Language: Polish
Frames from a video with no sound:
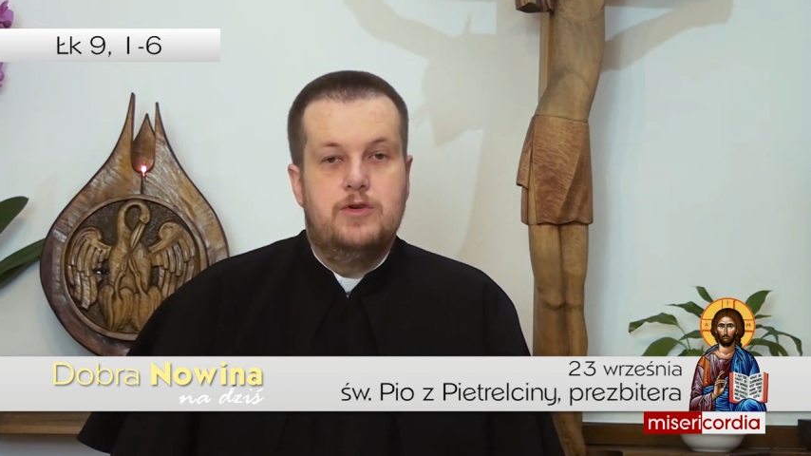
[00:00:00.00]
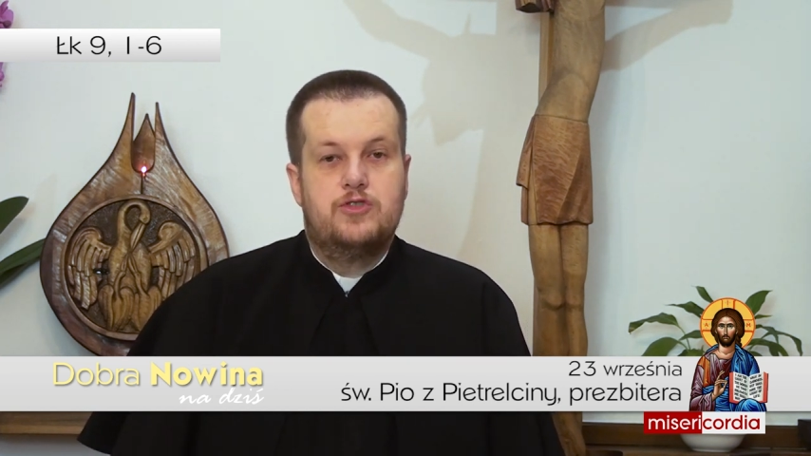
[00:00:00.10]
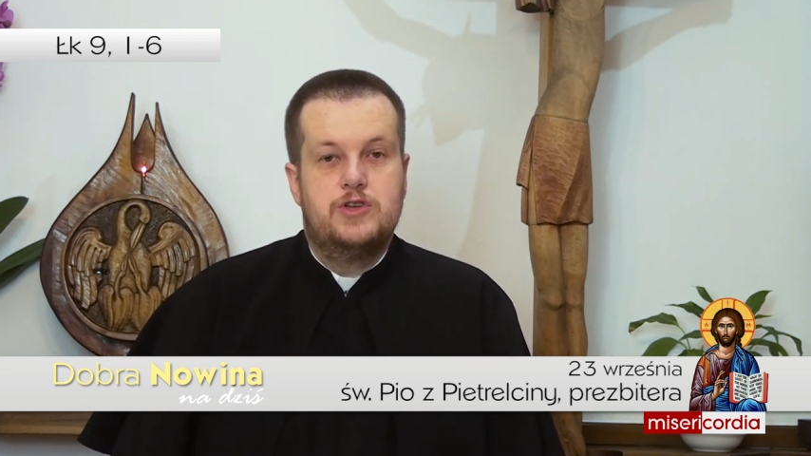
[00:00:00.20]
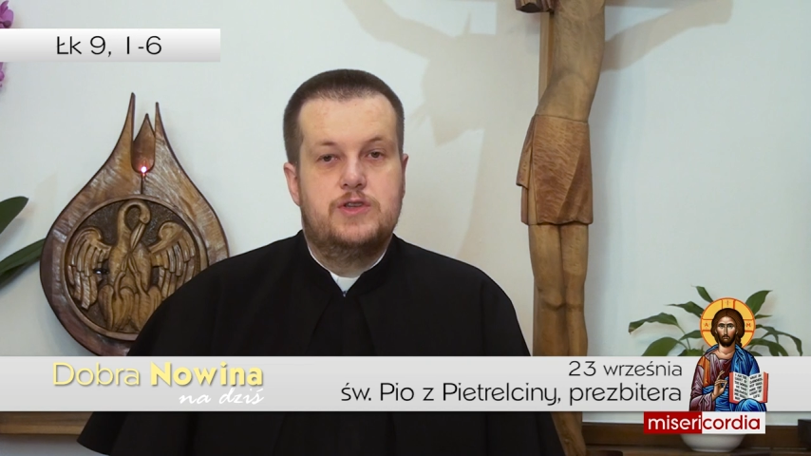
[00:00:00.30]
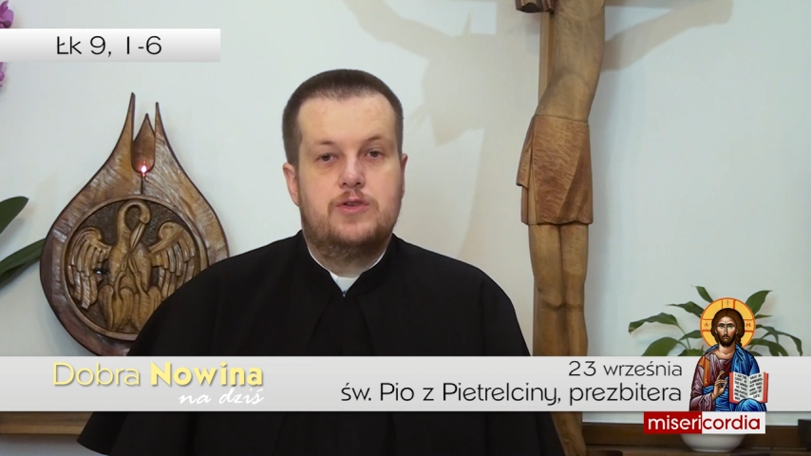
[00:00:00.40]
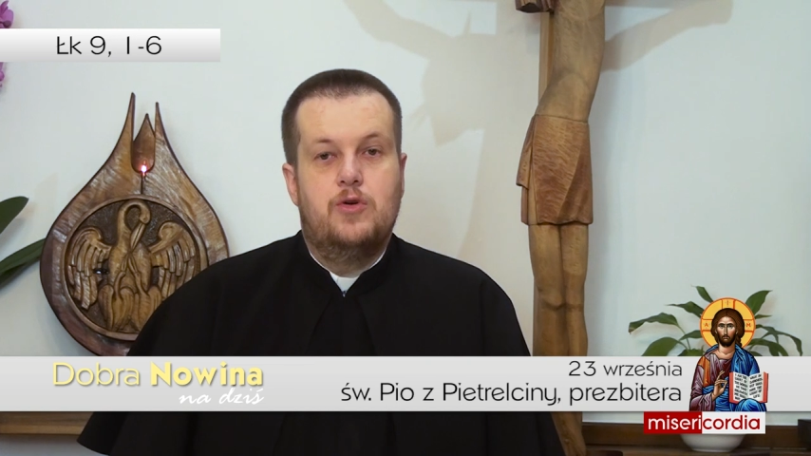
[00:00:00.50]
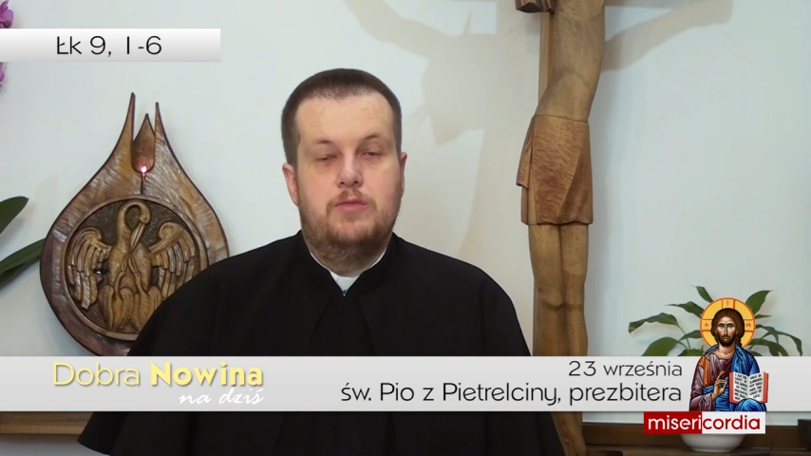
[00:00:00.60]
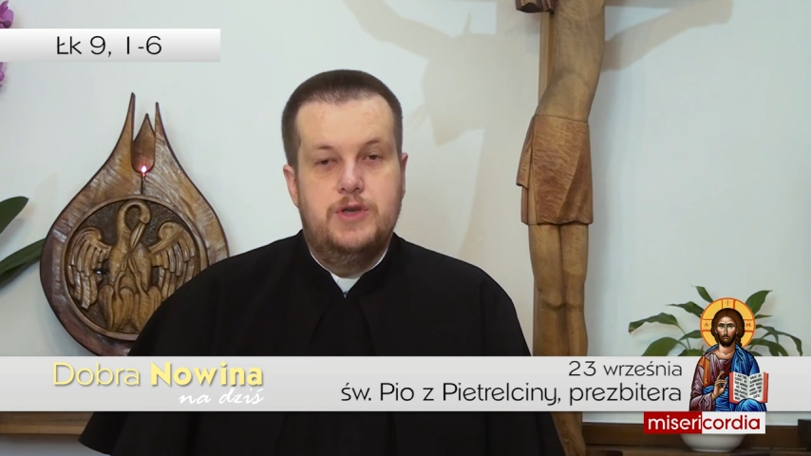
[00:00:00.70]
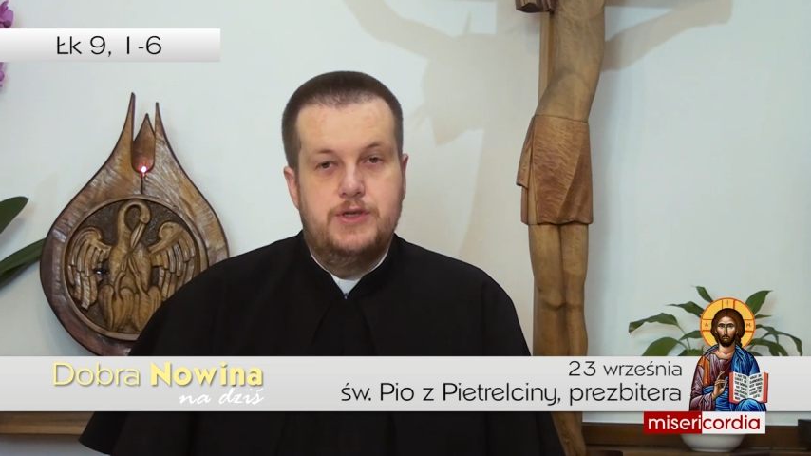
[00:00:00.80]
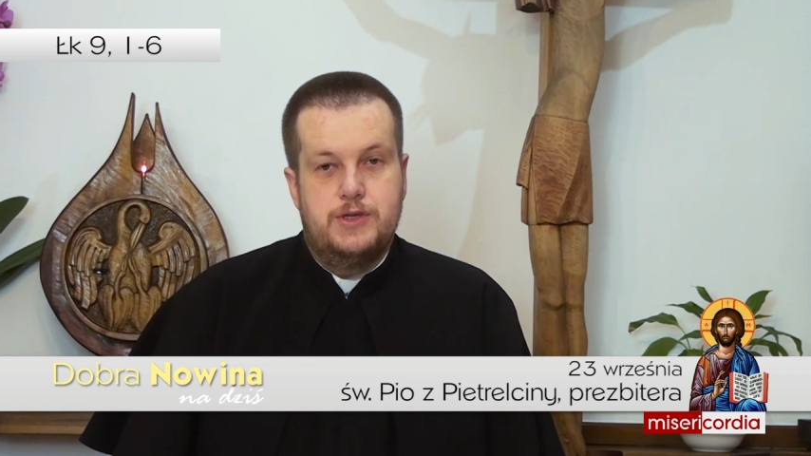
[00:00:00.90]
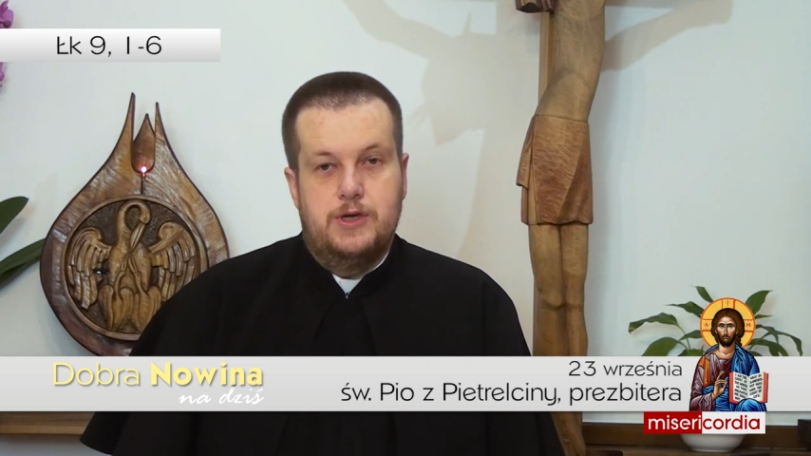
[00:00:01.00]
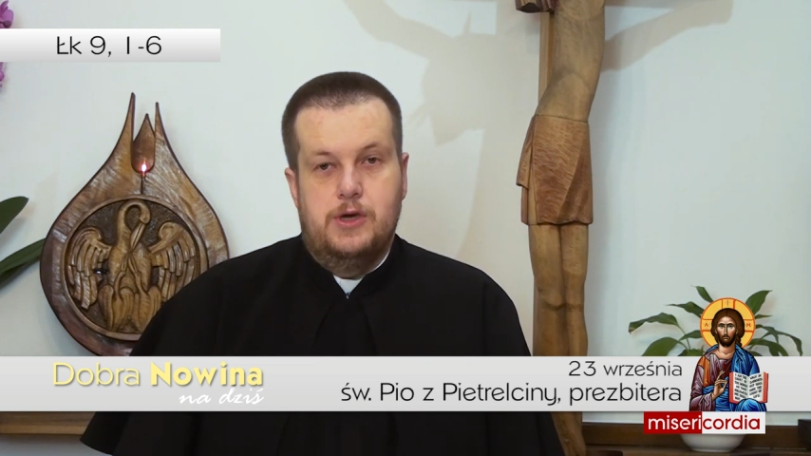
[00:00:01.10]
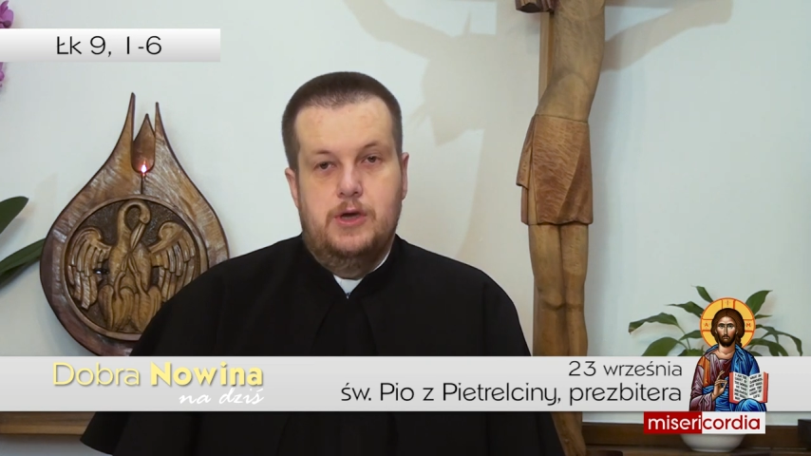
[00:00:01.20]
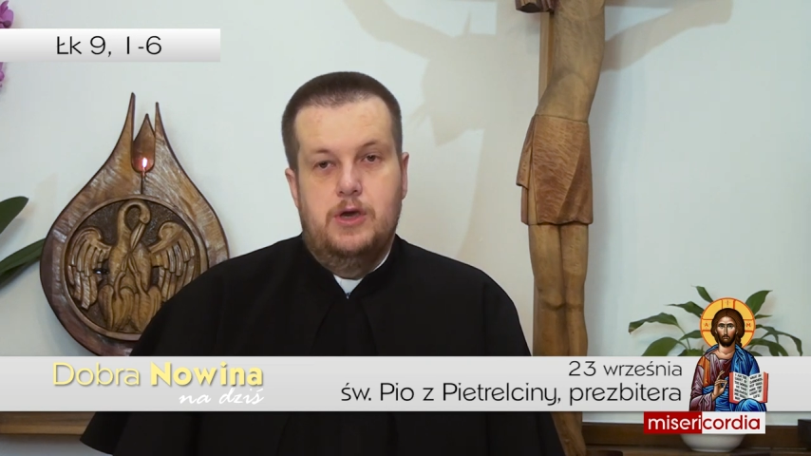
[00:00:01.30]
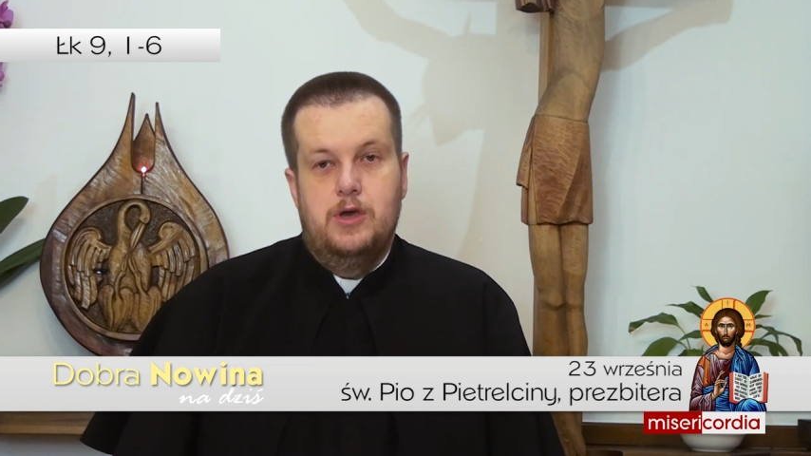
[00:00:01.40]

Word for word: wszystko misji,